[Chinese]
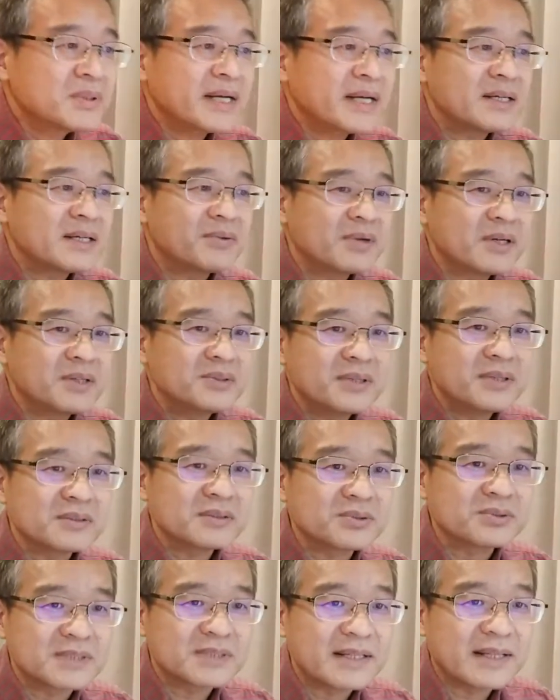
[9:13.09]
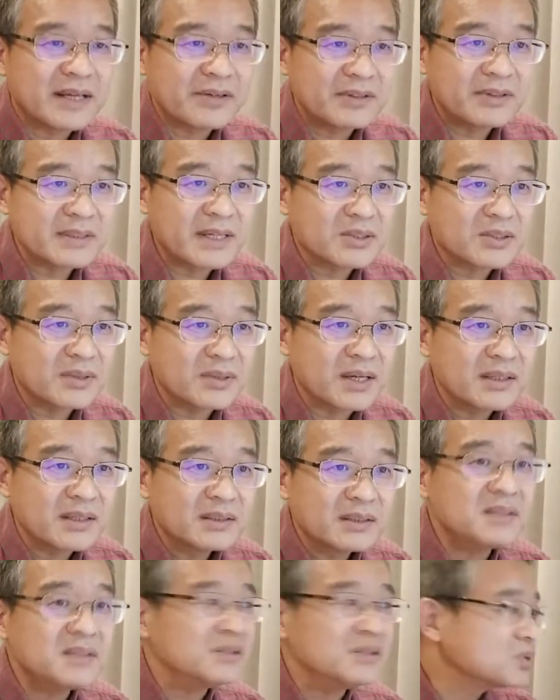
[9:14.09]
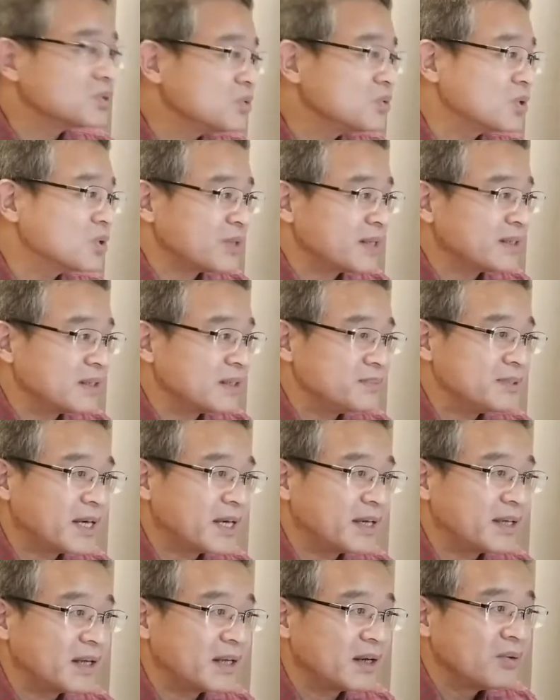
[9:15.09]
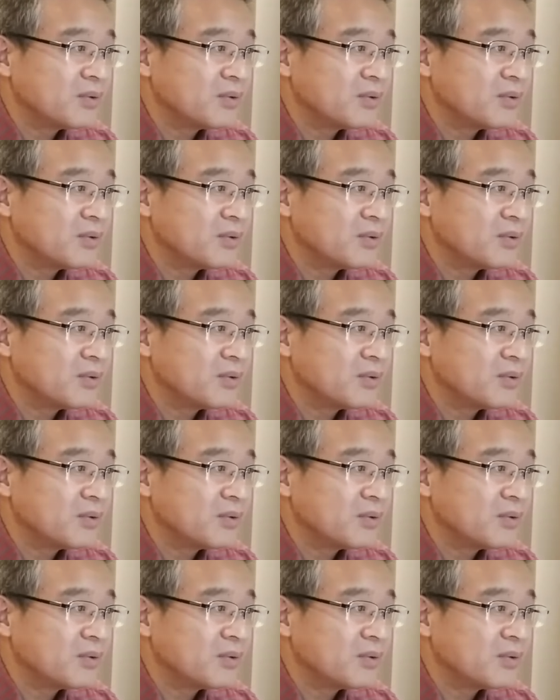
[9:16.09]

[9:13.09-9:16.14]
山万能圈从山大学带出来，那你说我赚他的便宜了？